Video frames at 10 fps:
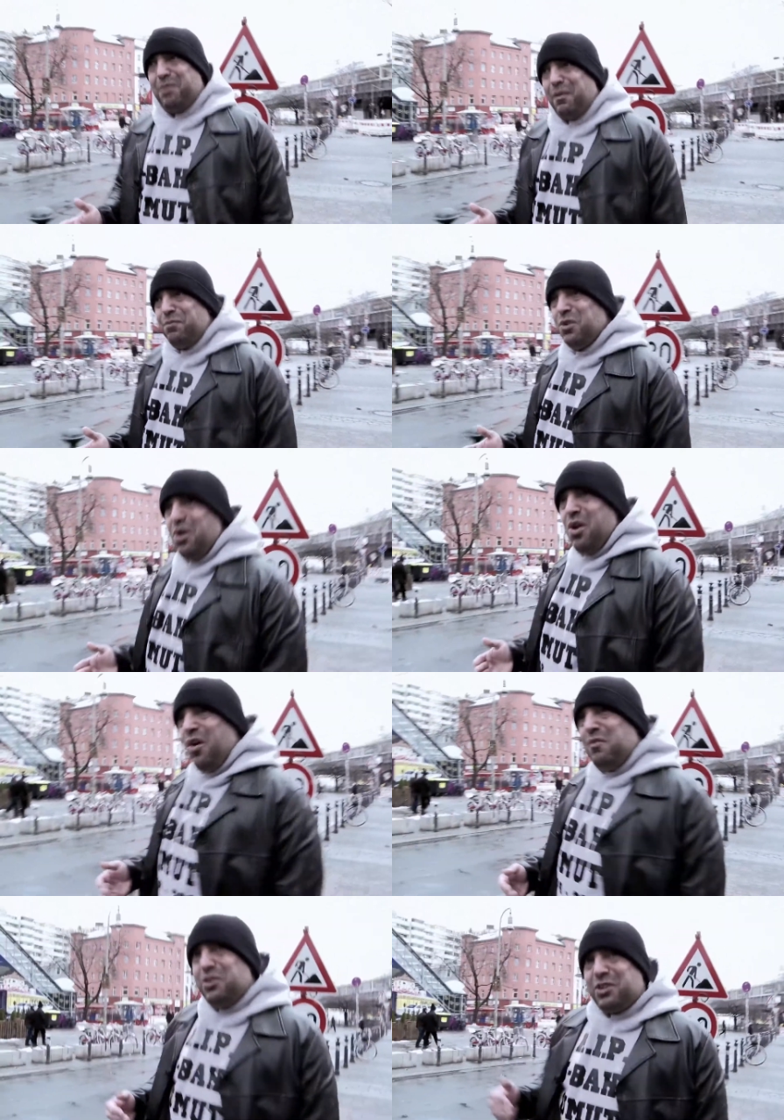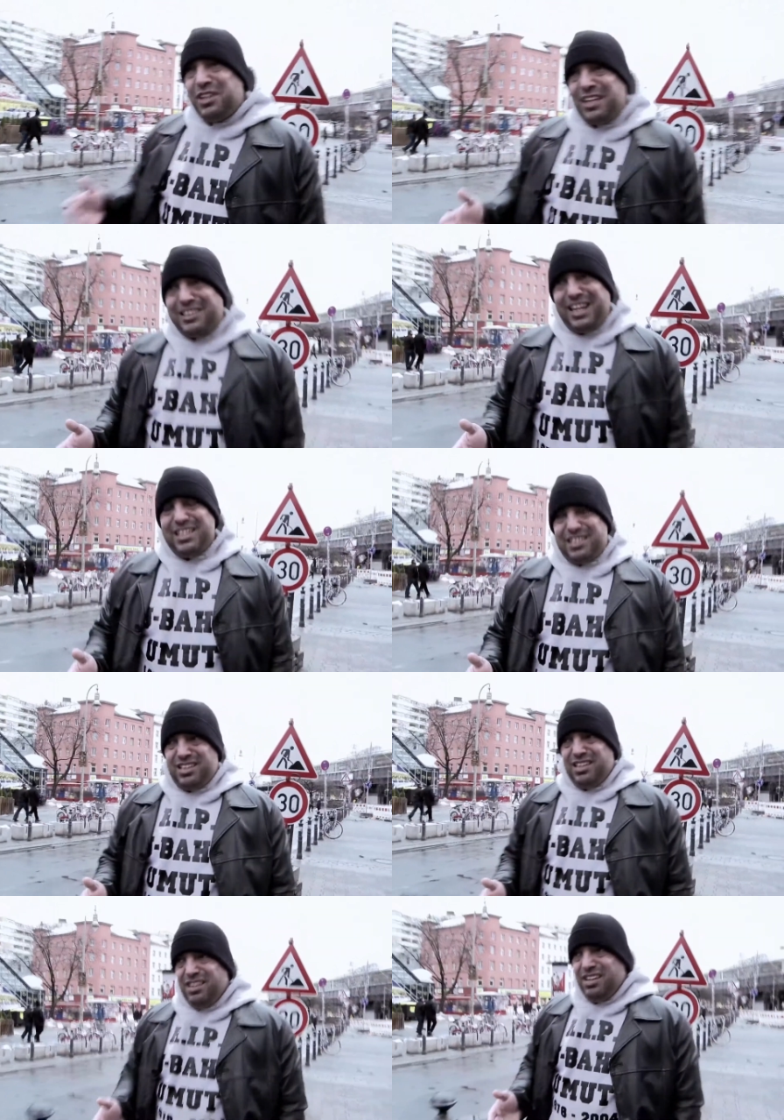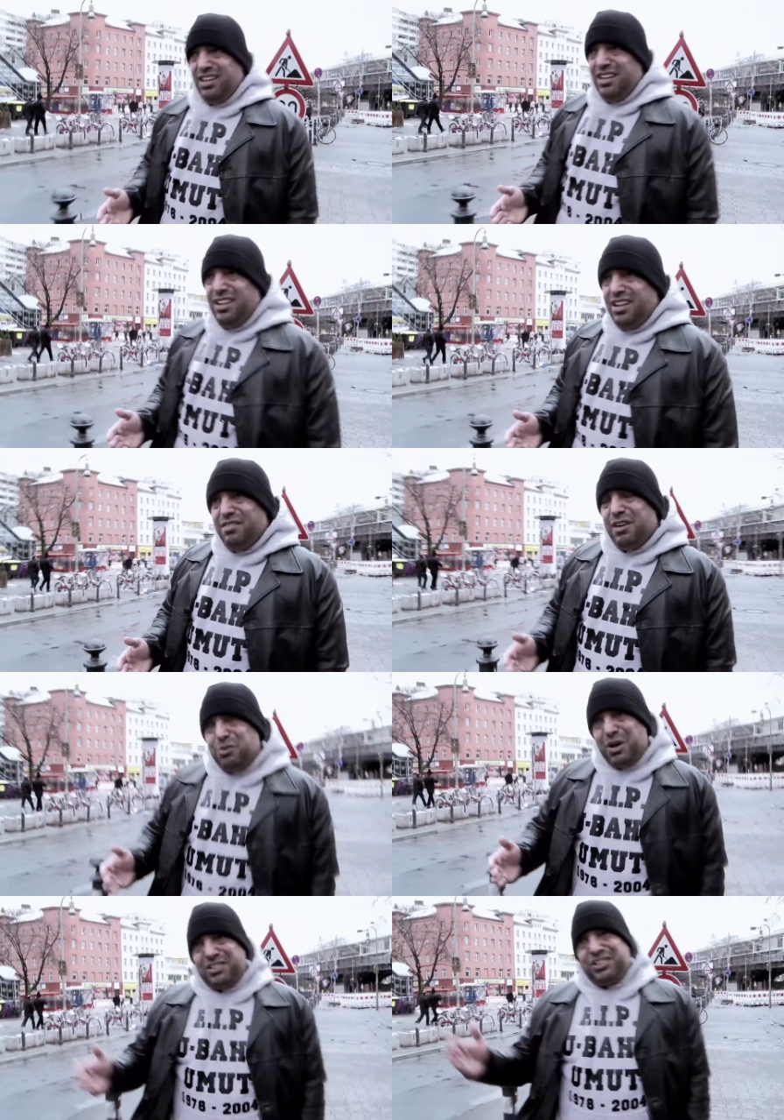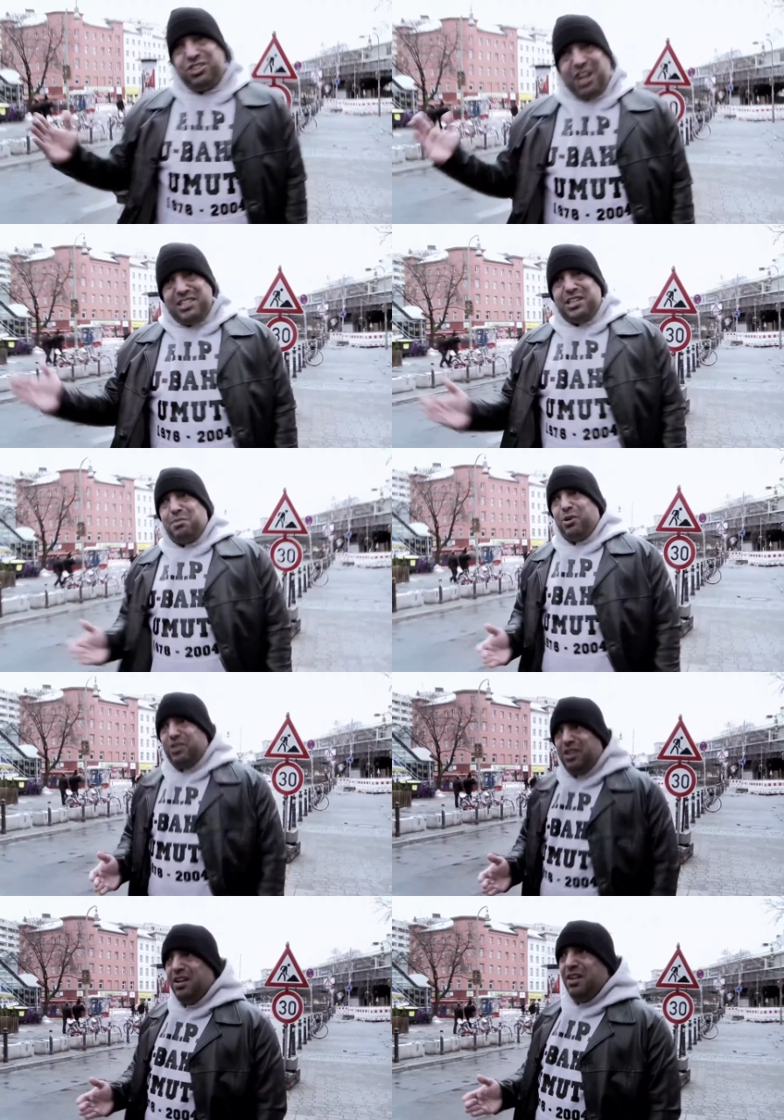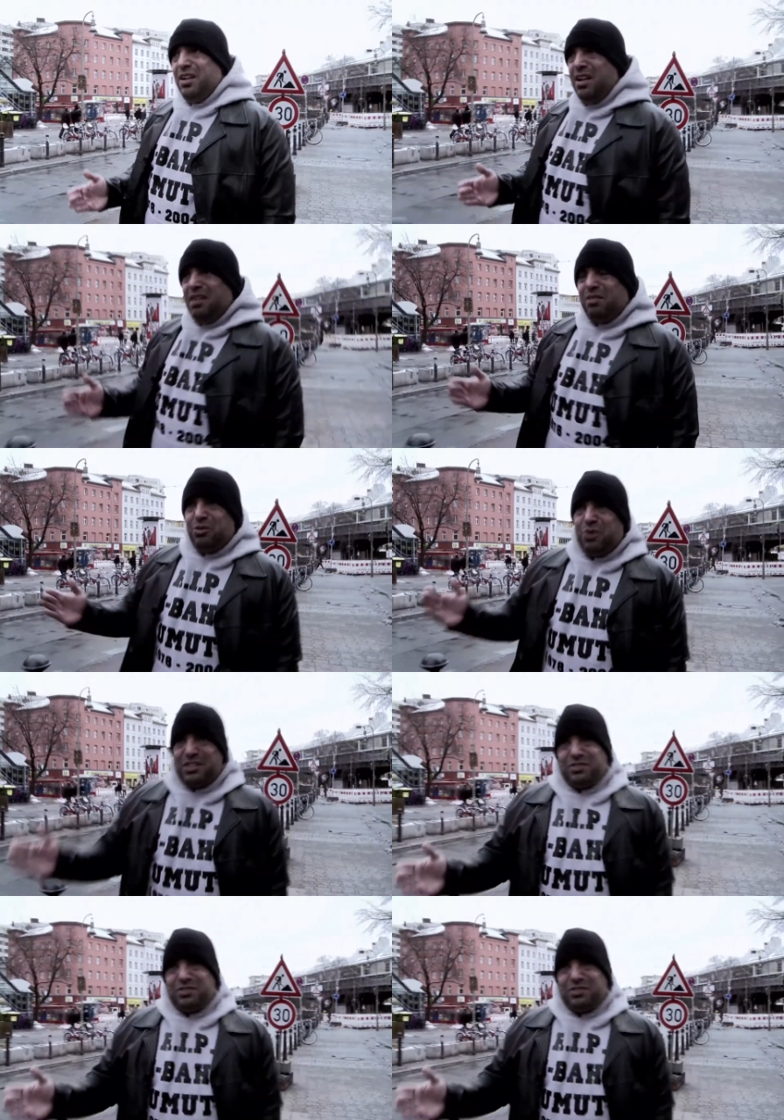Und wenn du Knast gehst, weil du hast Scheiße gebaut, weil du hast